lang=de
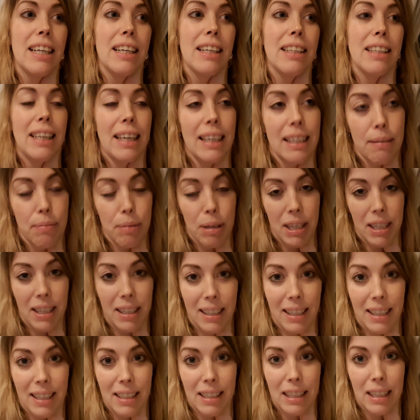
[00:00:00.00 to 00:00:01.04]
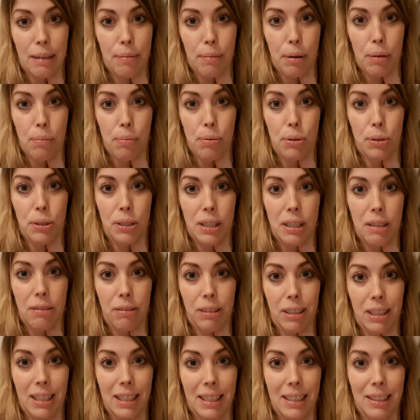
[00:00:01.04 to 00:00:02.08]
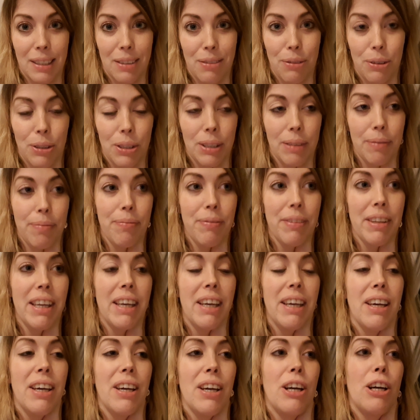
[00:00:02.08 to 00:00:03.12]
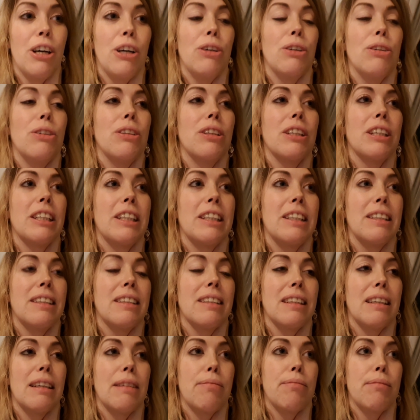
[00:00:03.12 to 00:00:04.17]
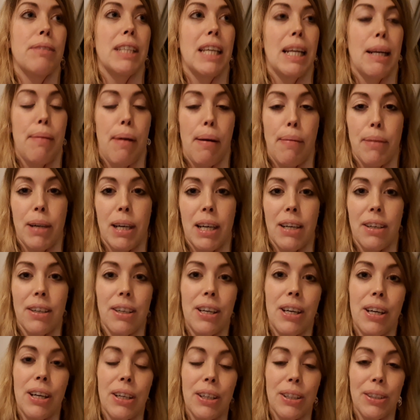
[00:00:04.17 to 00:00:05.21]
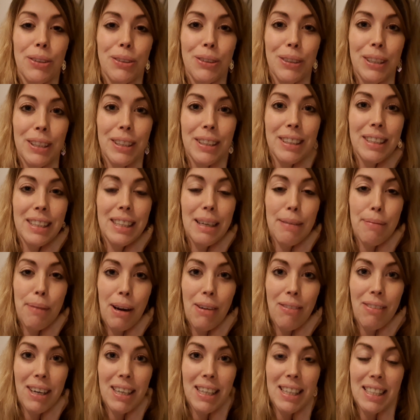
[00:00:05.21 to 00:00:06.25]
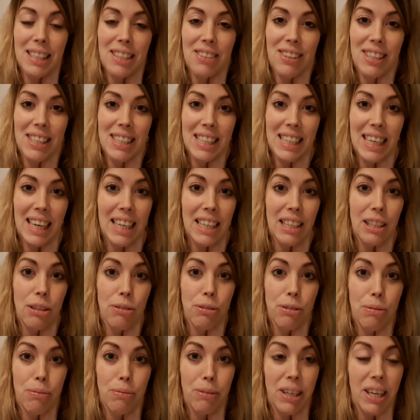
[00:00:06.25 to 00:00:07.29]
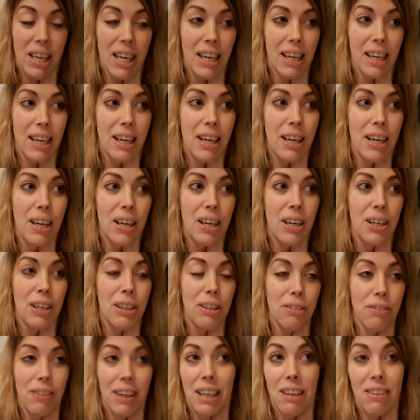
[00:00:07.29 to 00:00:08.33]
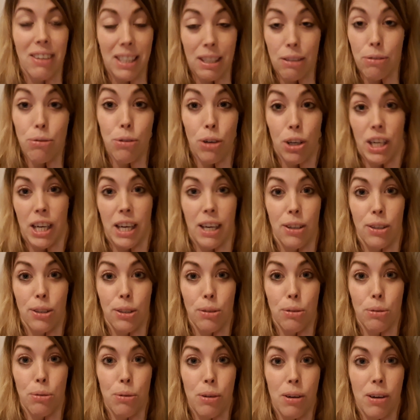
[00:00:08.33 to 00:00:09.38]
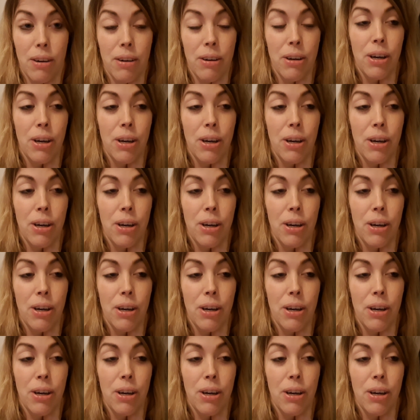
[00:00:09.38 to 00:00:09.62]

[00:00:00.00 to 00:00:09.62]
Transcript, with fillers: Da ist im Kindergarten jemand positiv getestet worden. Und ähm, seine Mama und ihr Mann waren jetzt quasi gerade auf dem Weg und waren quasi vor der Haustür